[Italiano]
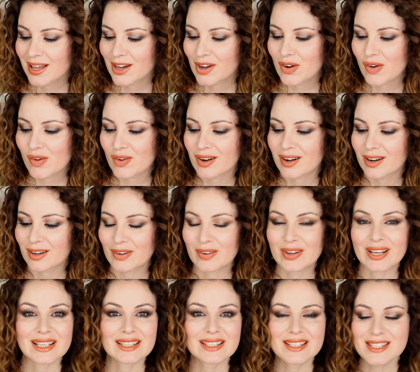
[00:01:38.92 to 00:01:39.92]
con, con
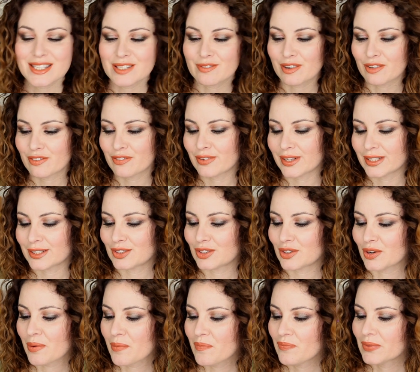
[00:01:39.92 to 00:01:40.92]
grandissimo
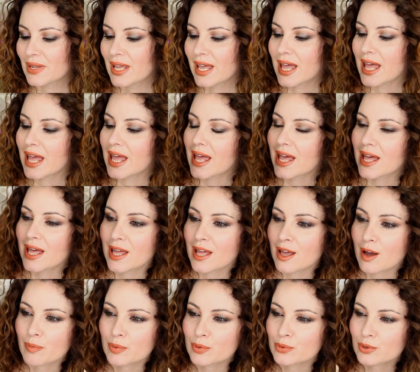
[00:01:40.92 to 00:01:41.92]
affetto e
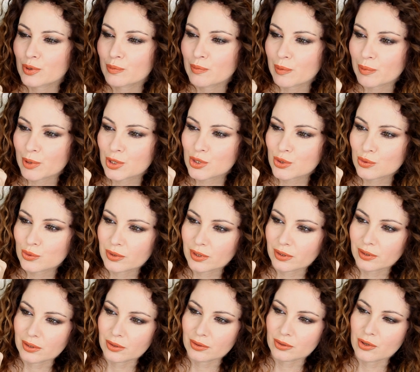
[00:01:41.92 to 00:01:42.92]
appunto mi è
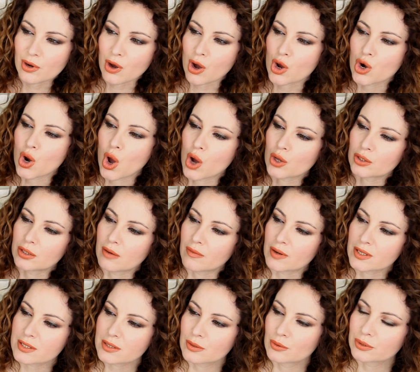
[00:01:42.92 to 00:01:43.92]
piaciuta, ho detto no, no,
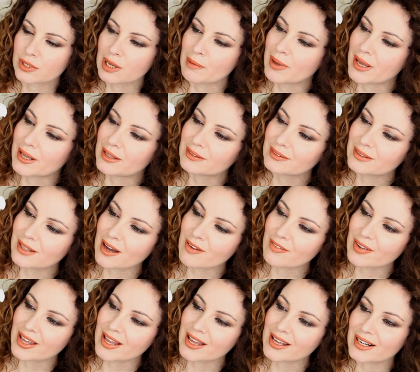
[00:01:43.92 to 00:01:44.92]
devo assolutamente
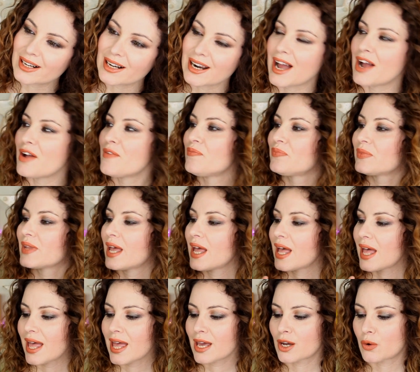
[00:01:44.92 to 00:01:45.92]
averla
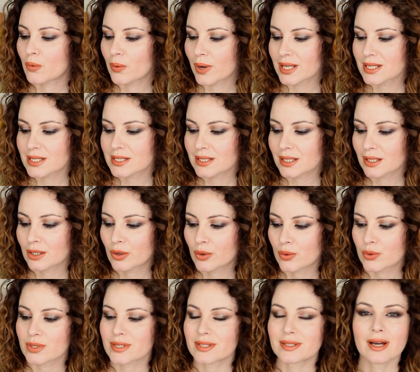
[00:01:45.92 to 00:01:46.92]
e questa
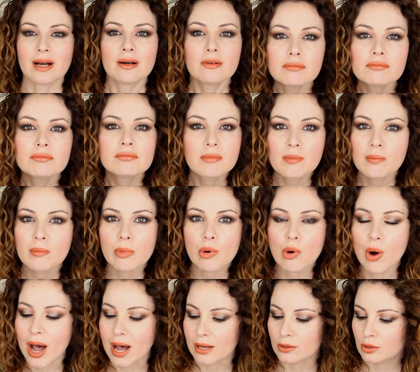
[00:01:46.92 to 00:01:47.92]
costa un
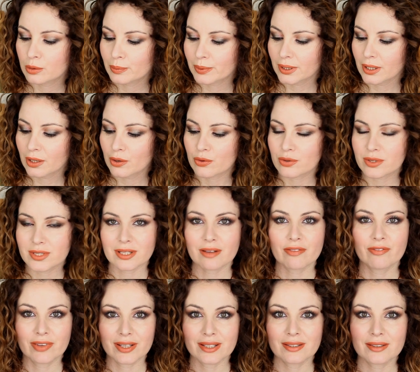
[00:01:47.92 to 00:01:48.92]
boato perché costa
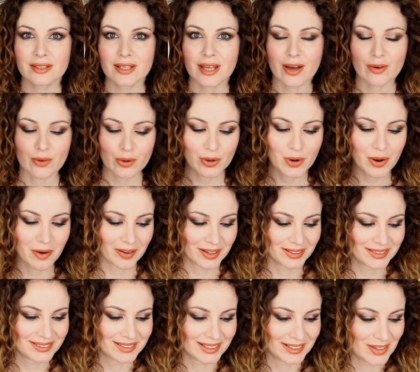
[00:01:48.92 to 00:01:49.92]
20,99
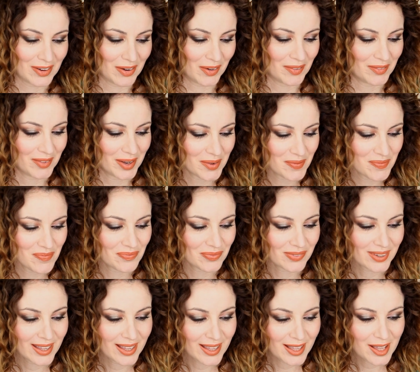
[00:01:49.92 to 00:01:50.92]
euro
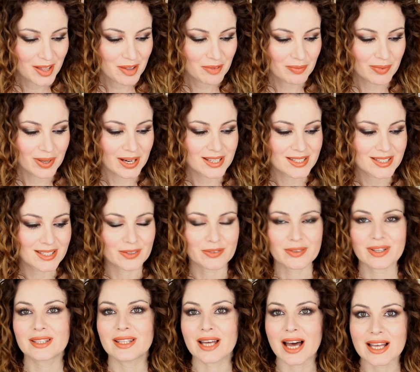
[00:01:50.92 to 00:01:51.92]
per essere
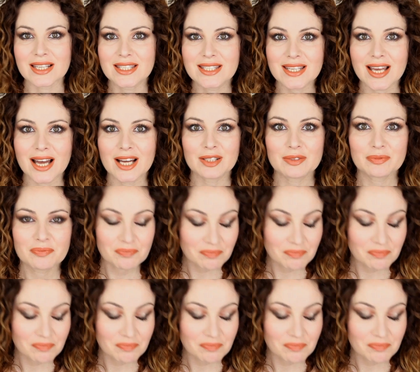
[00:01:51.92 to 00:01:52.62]
una tazza,